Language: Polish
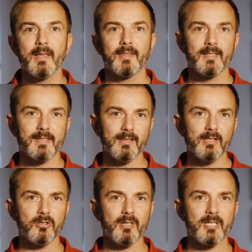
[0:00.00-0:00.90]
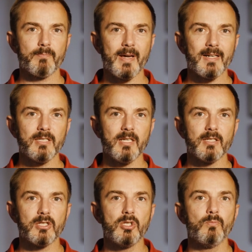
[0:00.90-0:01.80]
Niestety coraz
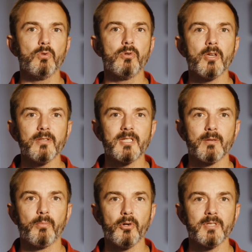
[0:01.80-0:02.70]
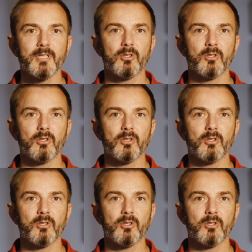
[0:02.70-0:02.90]
bardziej stymulujące bodźce